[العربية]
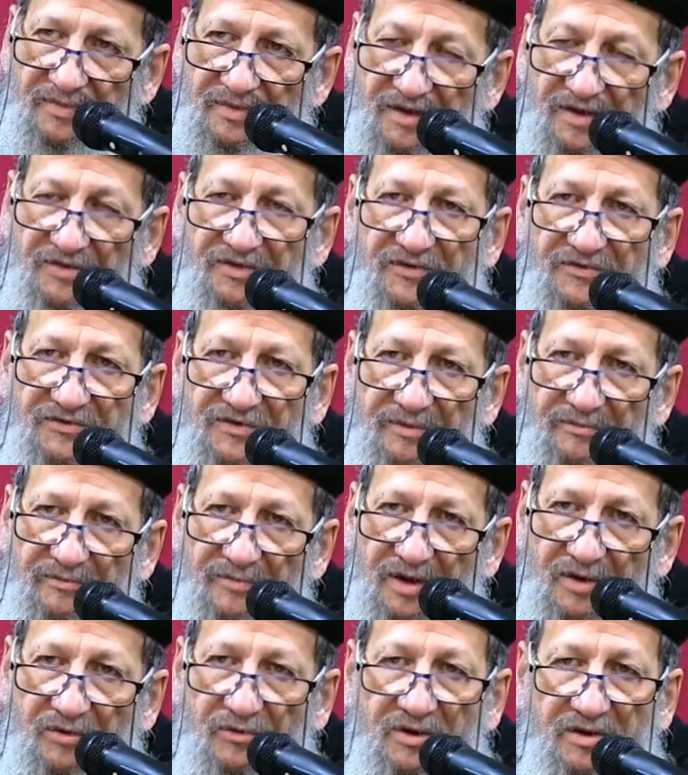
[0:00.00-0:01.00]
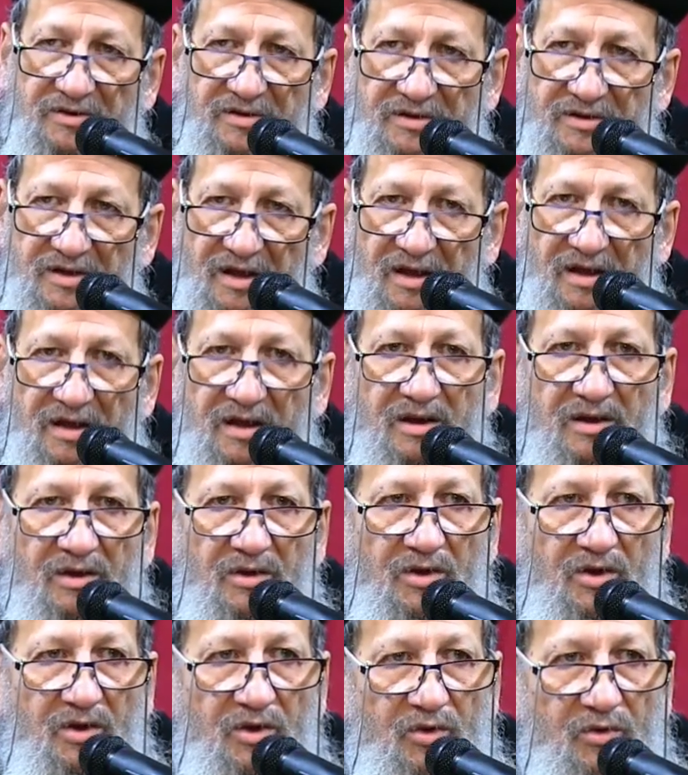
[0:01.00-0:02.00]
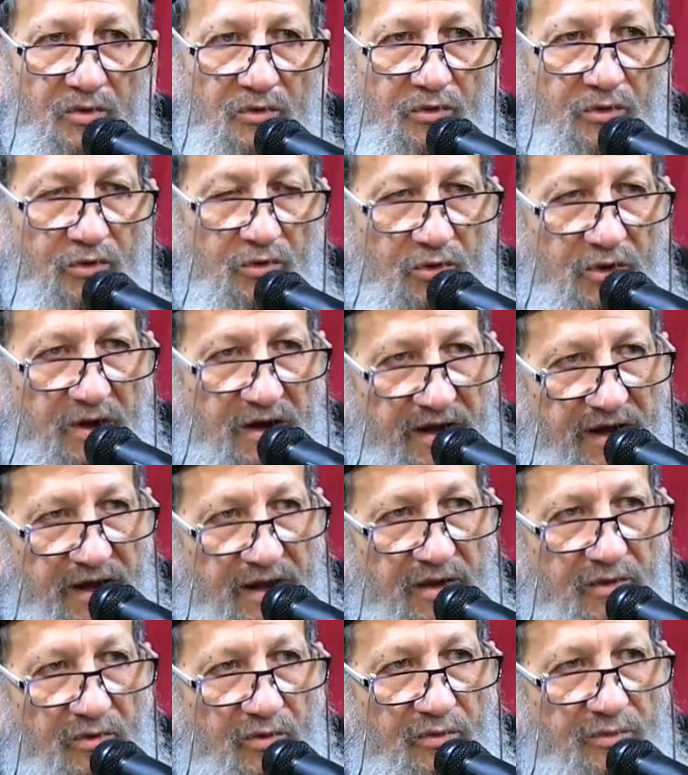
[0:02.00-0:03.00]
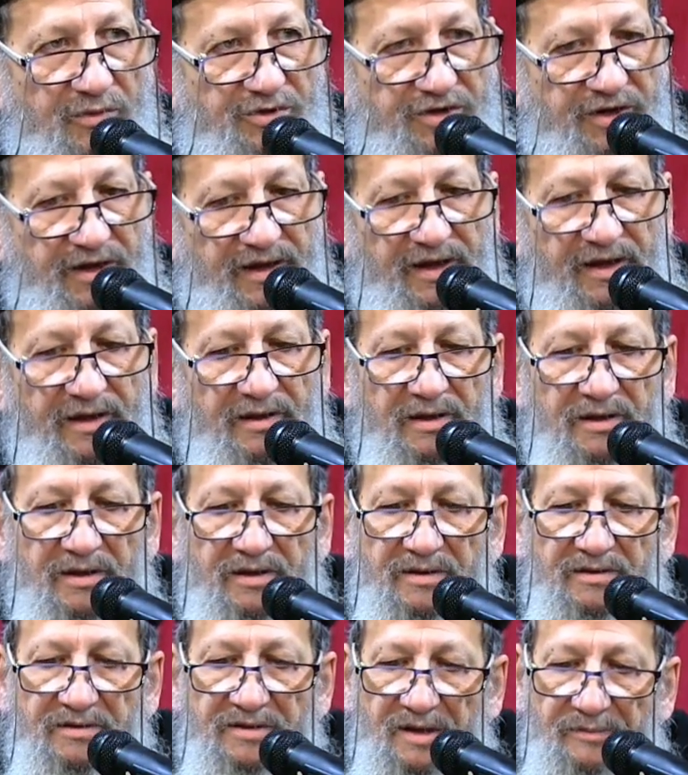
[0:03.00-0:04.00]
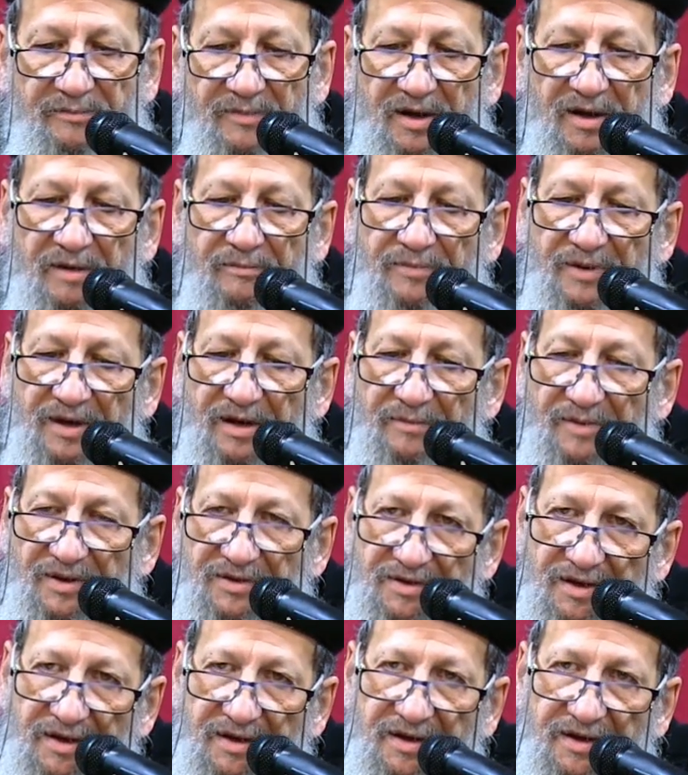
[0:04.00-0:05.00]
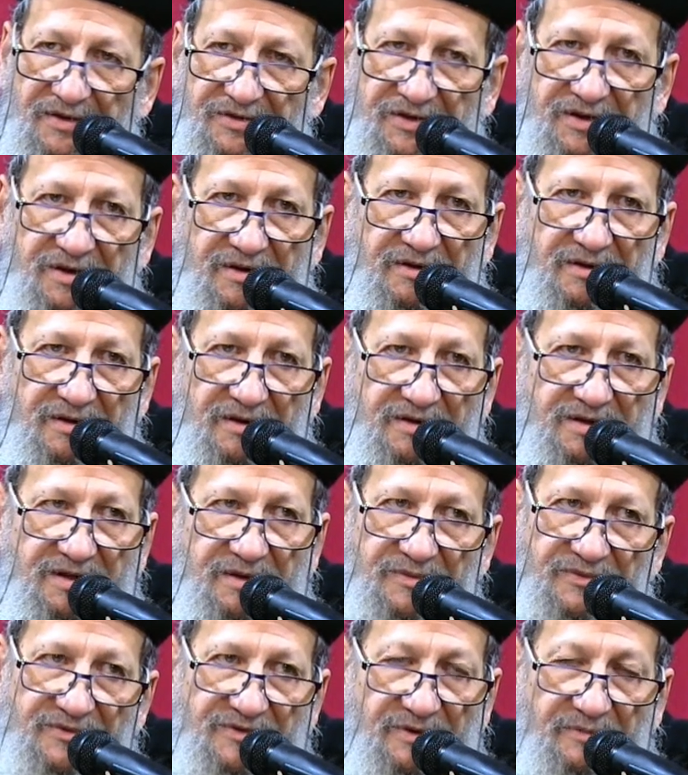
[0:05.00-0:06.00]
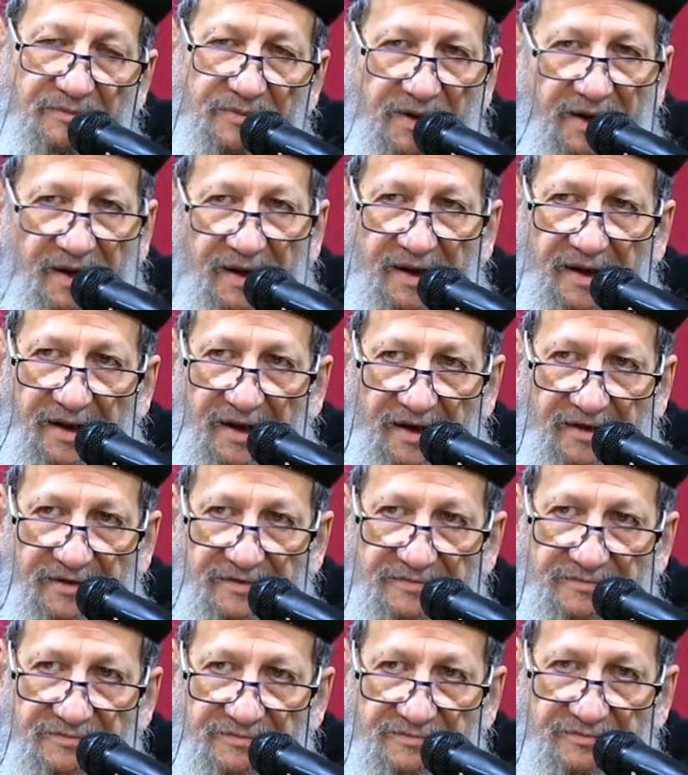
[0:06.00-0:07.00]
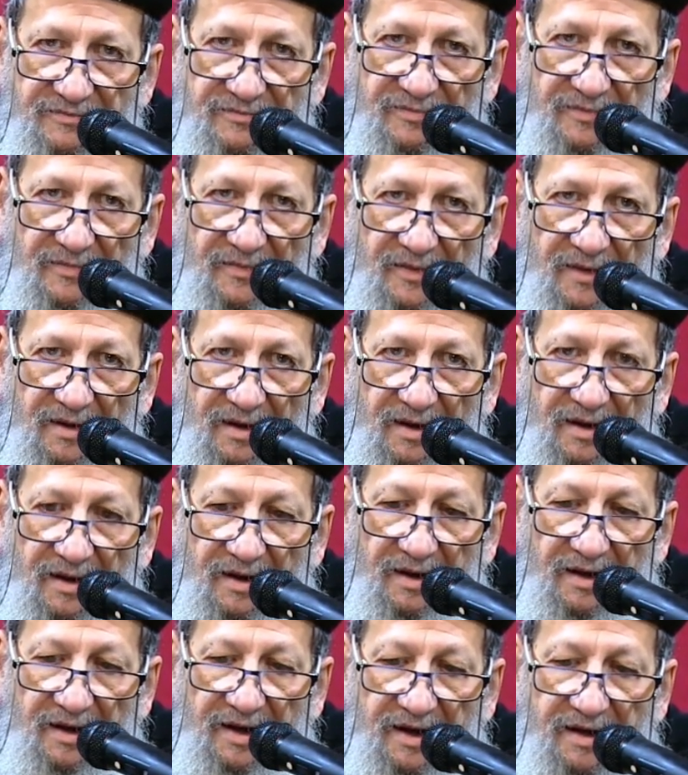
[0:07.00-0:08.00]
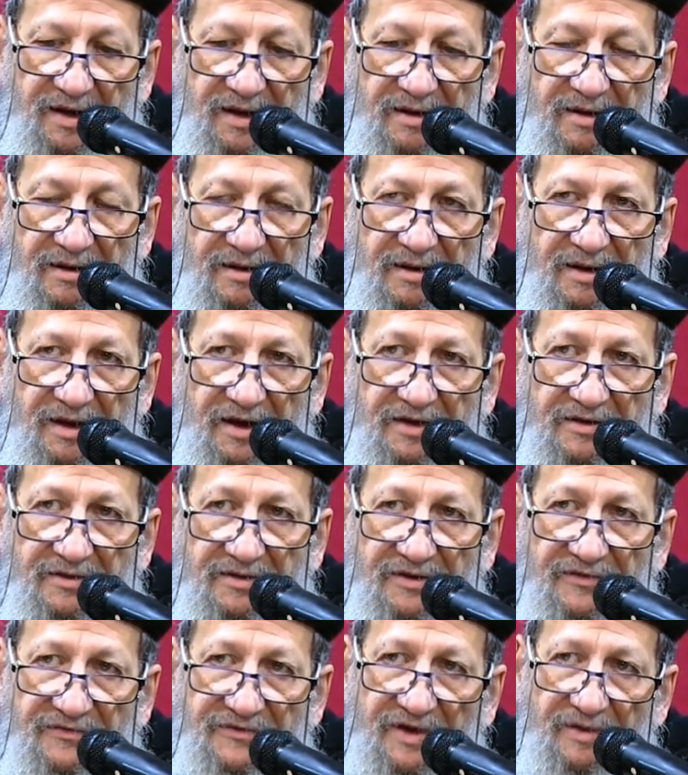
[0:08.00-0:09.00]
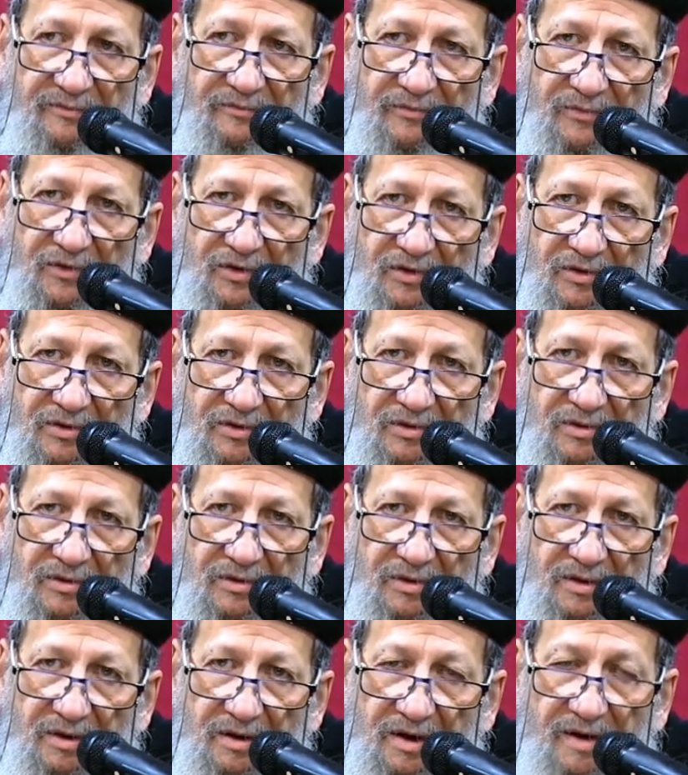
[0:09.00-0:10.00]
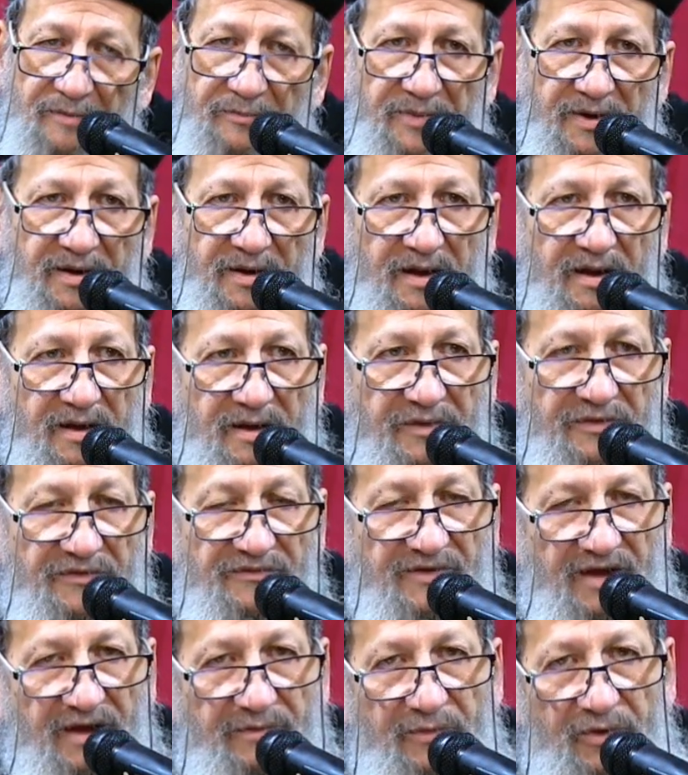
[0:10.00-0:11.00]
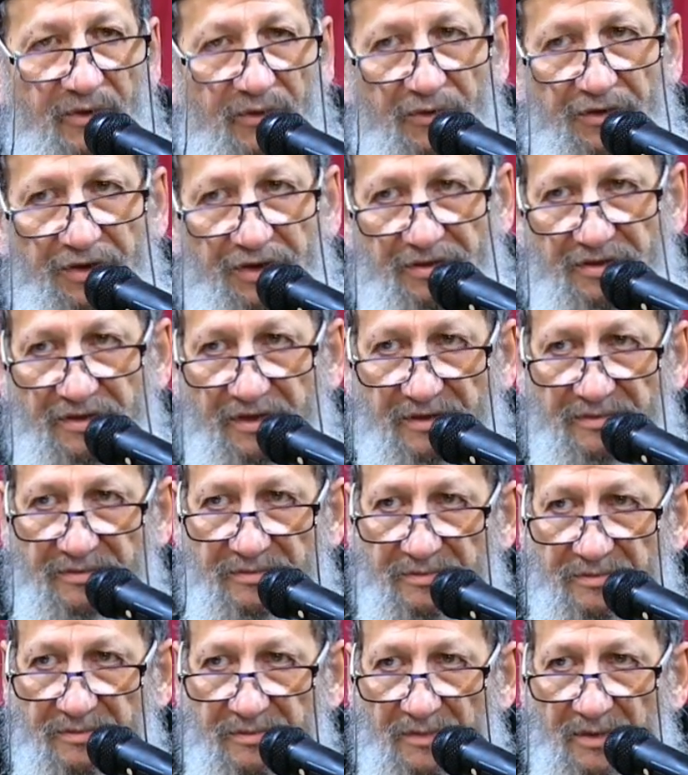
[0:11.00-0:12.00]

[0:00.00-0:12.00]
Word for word: نتذمر ونتضايق ونقول ليه ومش ليه تم ربنا مديك كتير انت بتذمر ليه يعني لكن التذمر ربنا يزعل منه جدا